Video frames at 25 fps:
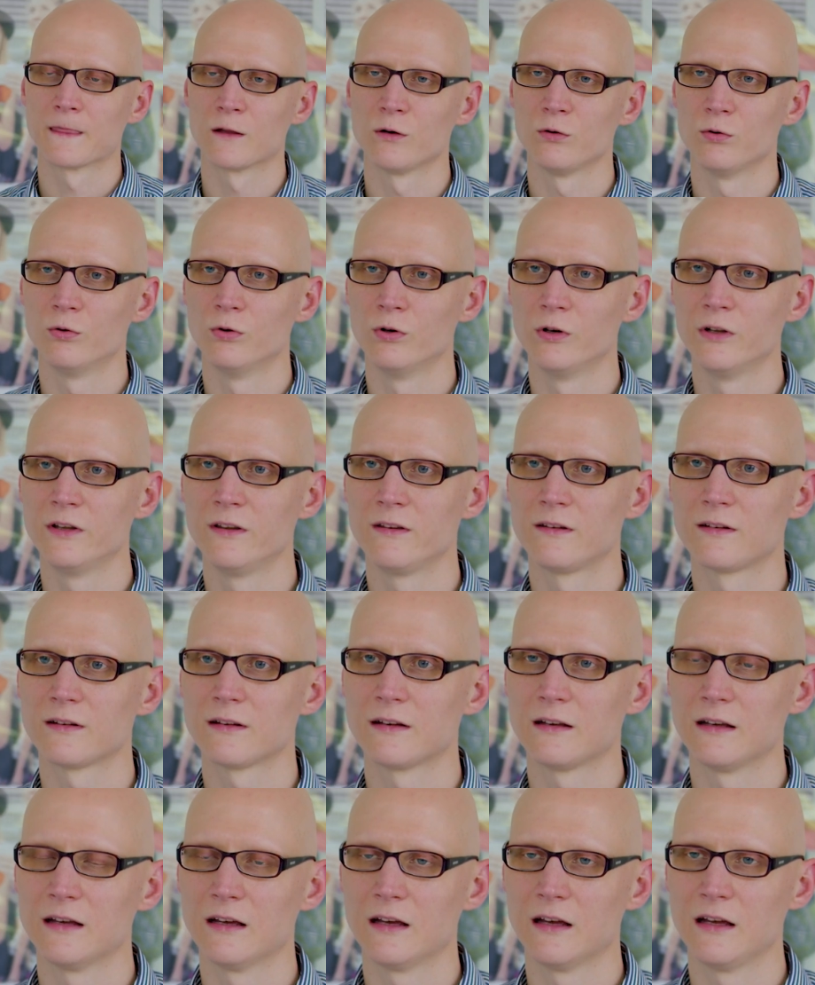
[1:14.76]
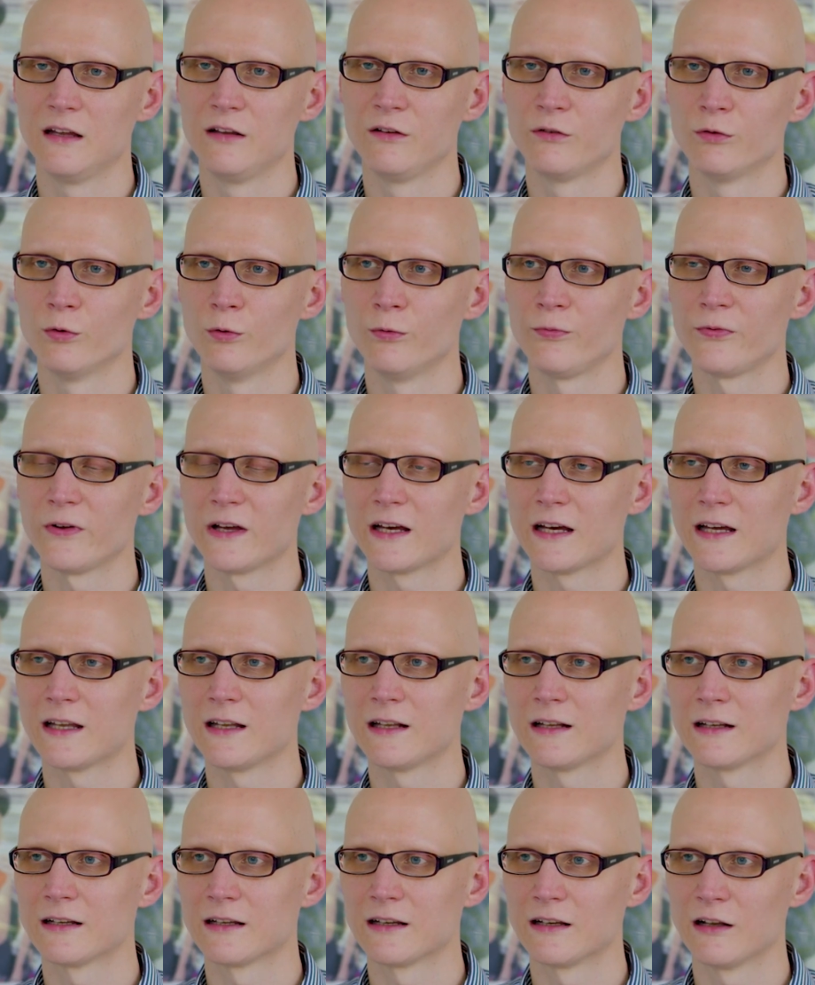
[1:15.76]
Und äh,
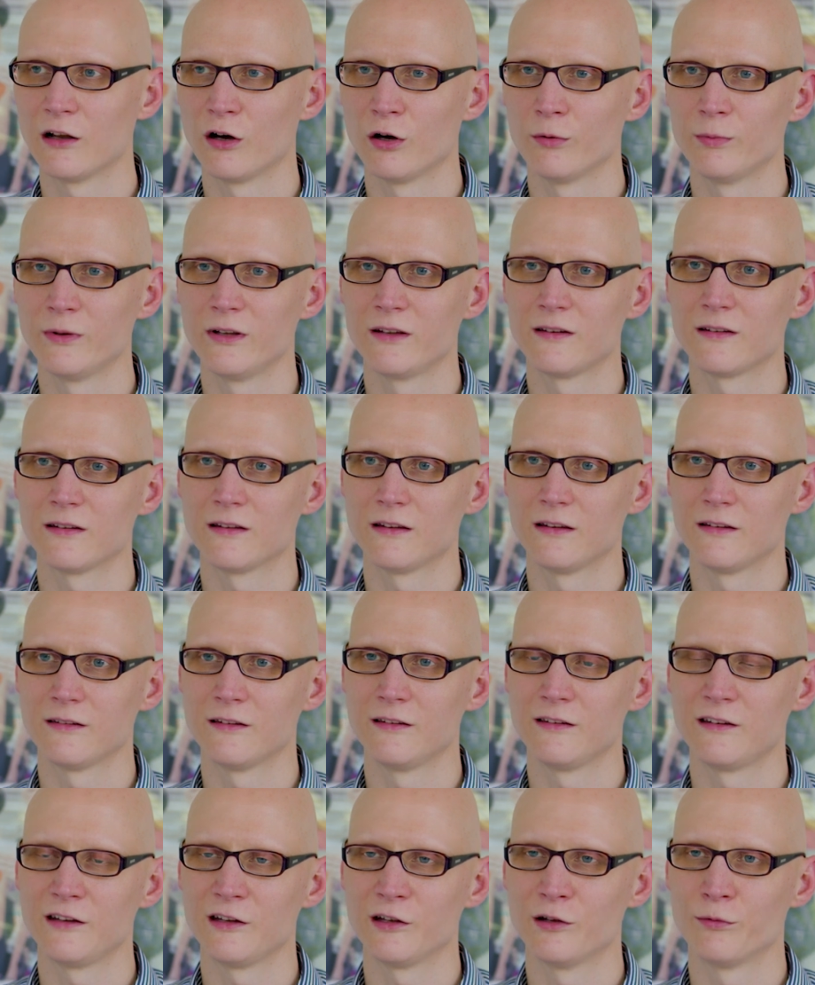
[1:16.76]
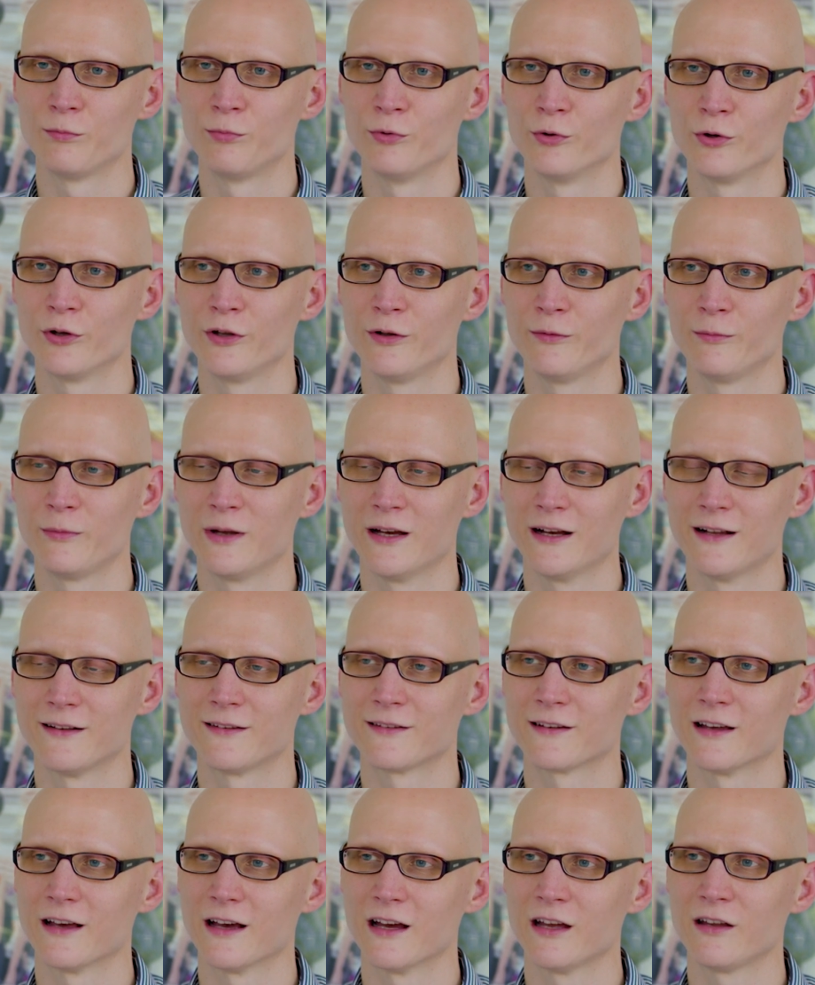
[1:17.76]
insofern, glaube ich, sind die Gebühren mehr
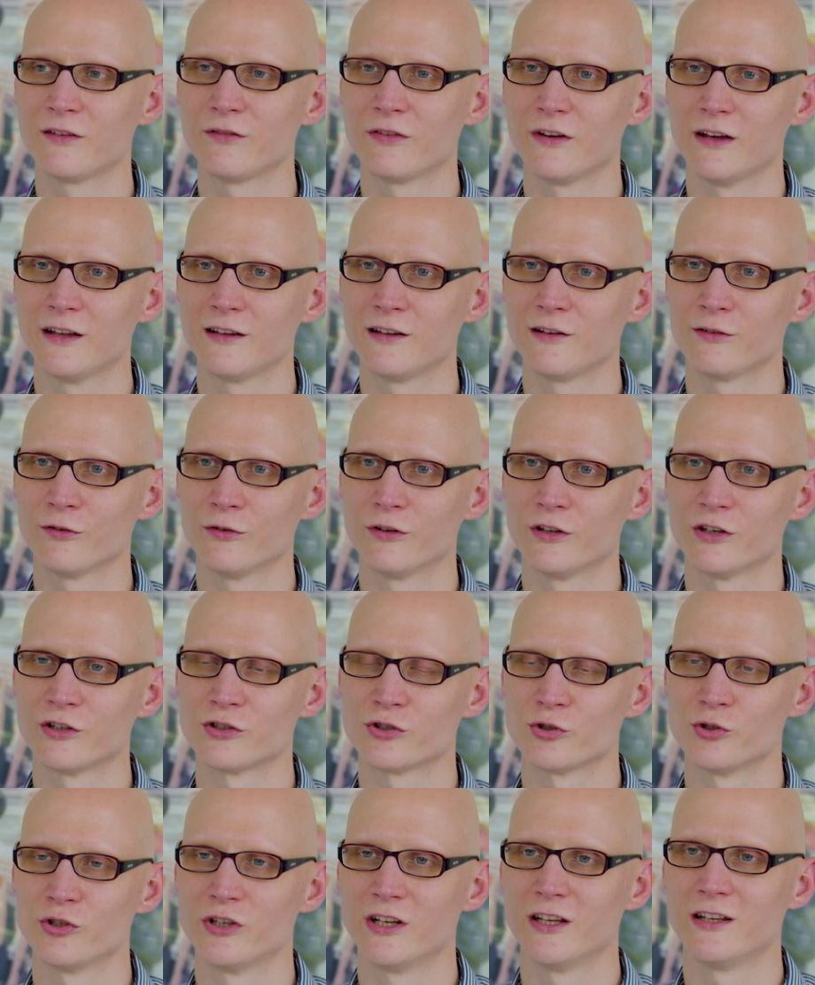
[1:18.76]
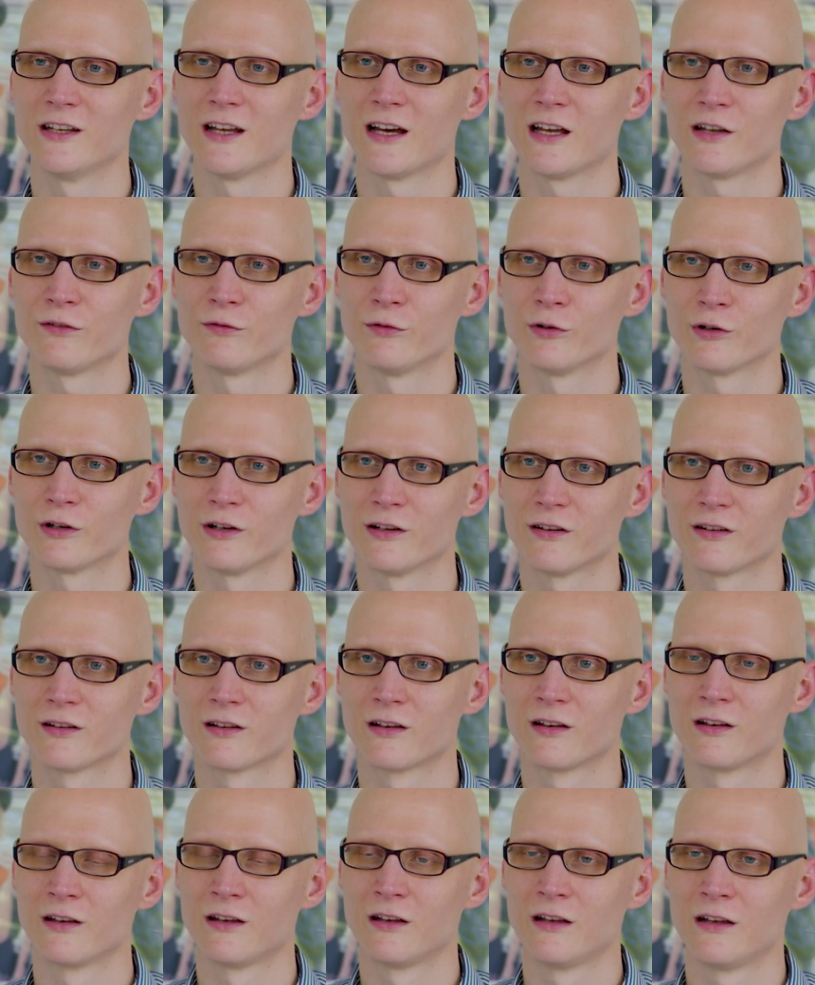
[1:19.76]
als gerechtfertigt und der Studierende hat wirklich
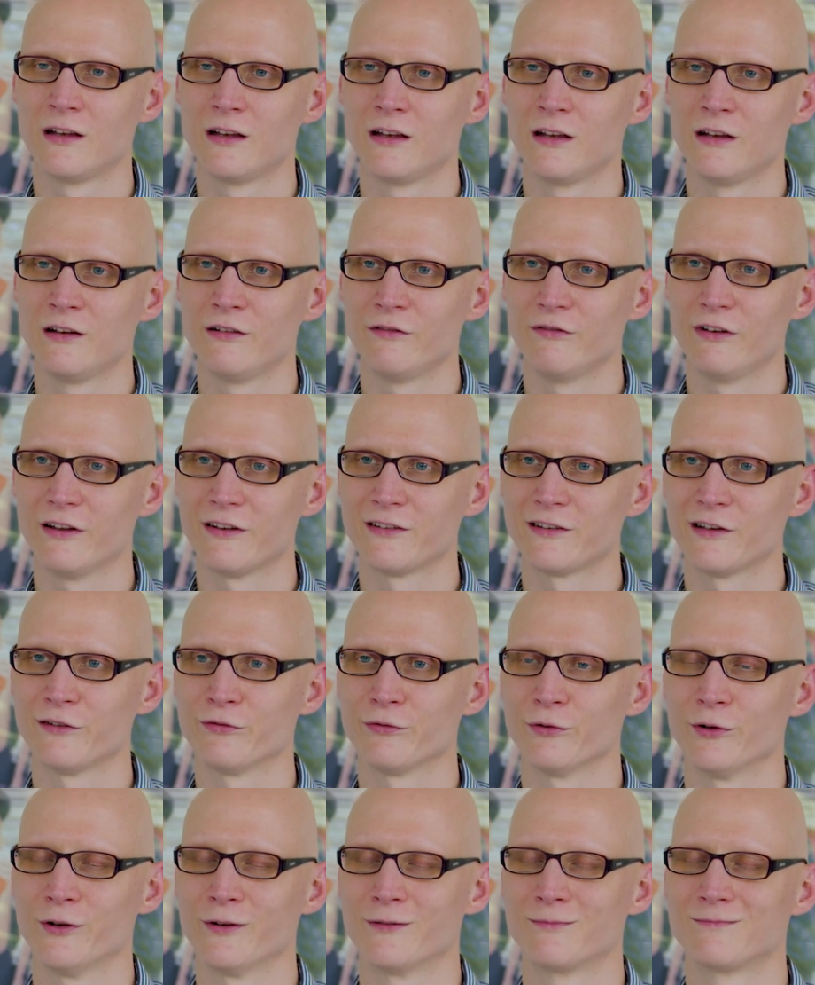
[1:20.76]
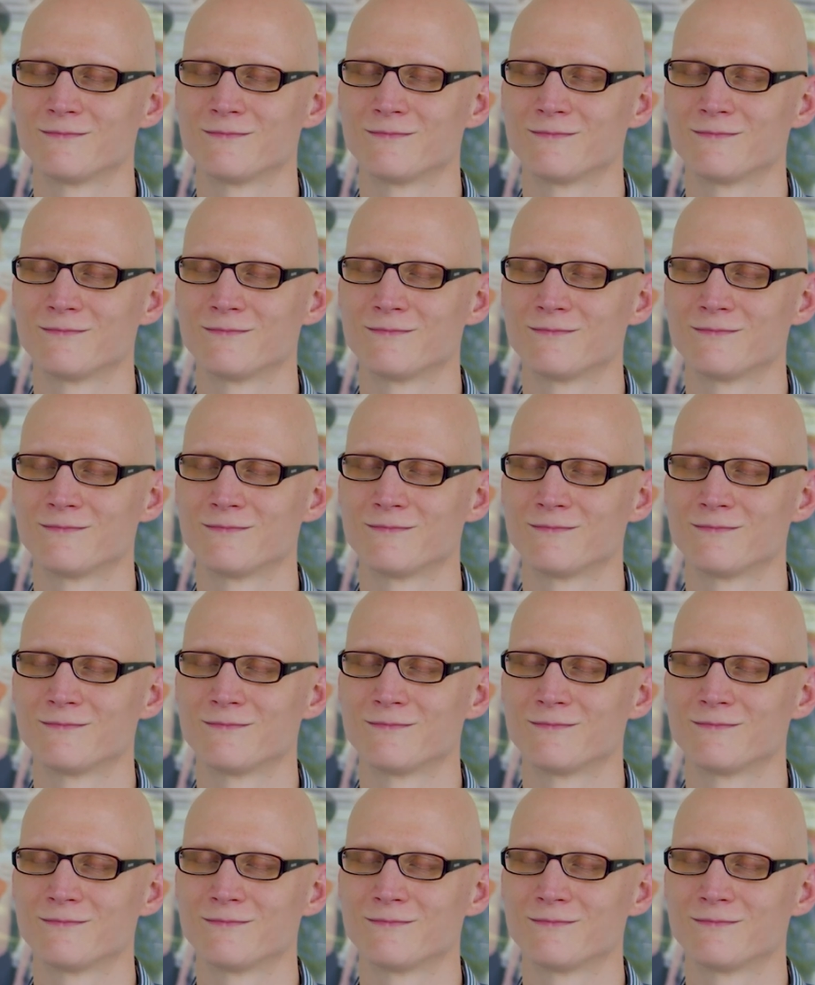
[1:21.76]
was davon.